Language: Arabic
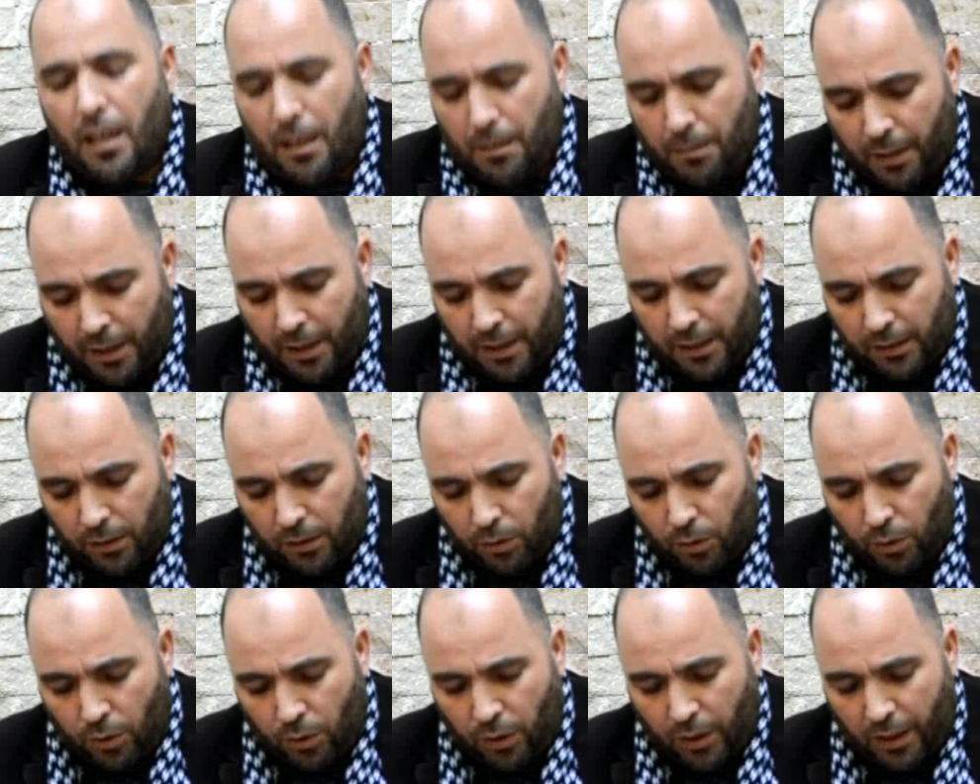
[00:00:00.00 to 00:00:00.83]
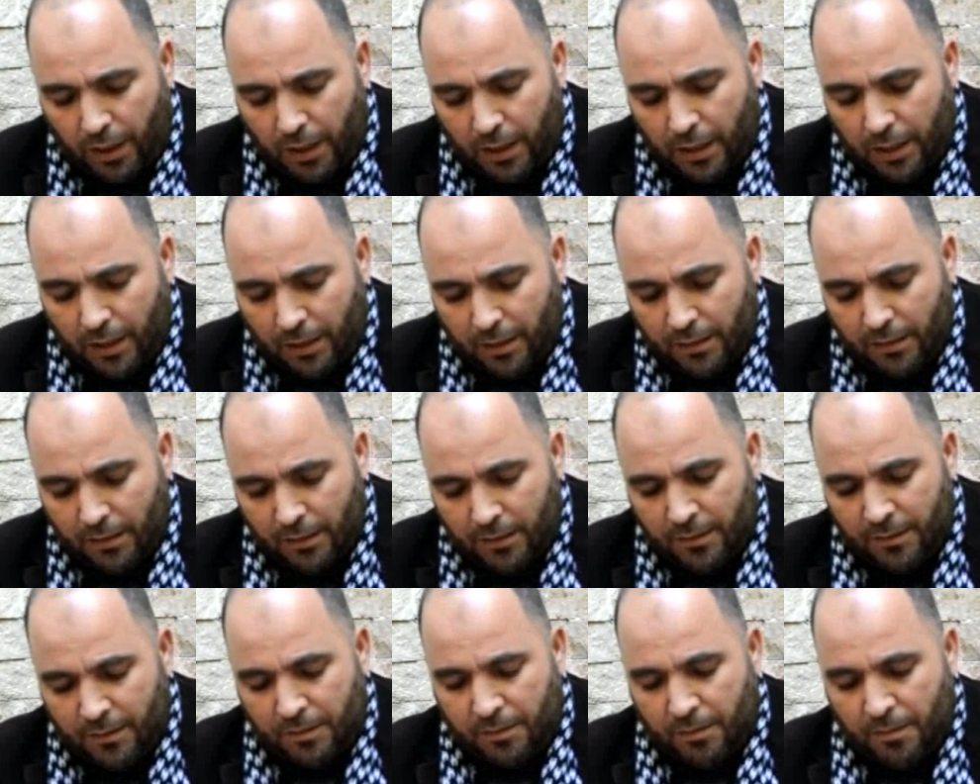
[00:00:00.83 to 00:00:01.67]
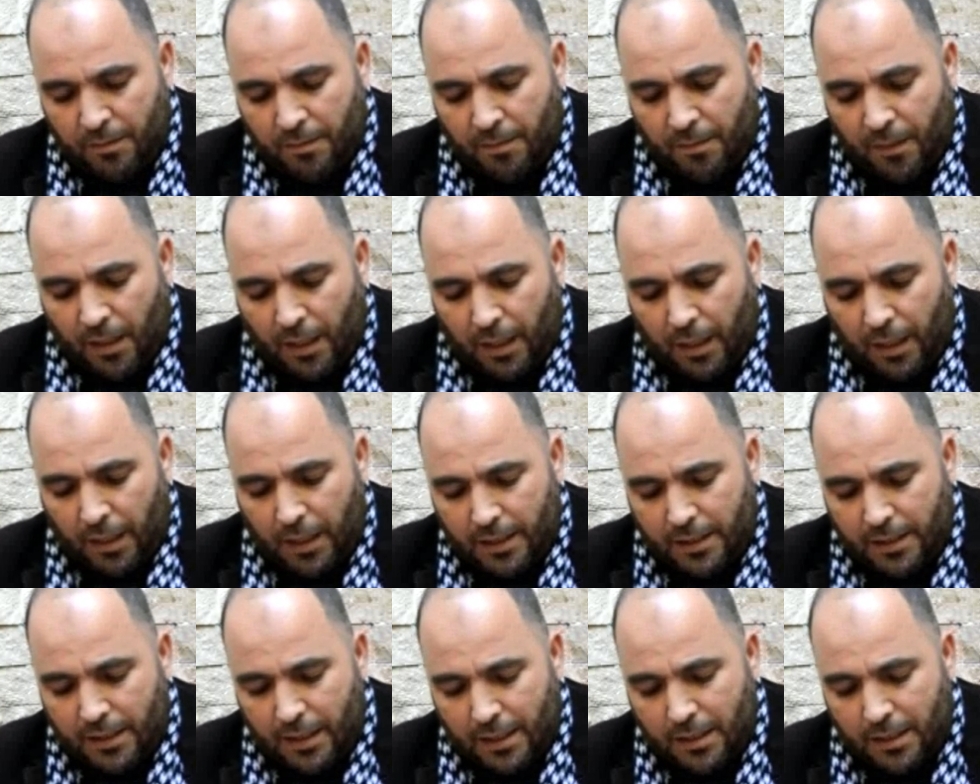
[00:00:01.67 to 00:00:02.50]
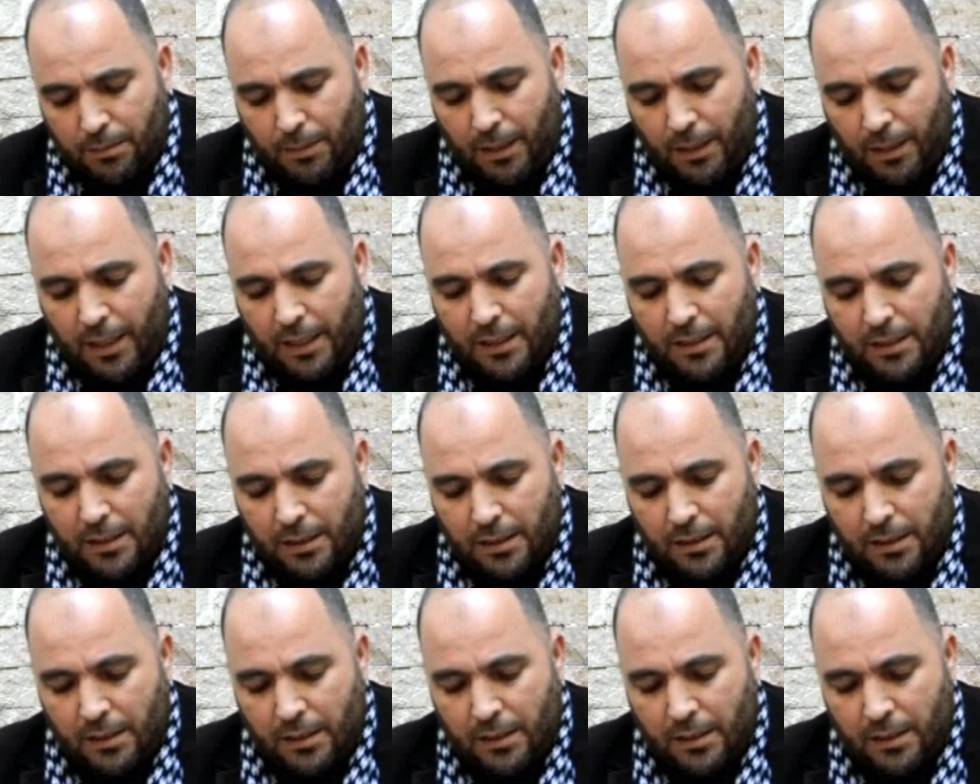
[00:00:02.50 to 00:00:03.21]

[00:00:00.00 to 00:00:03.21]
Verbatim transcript: وأمراض أخرى التي أصبحت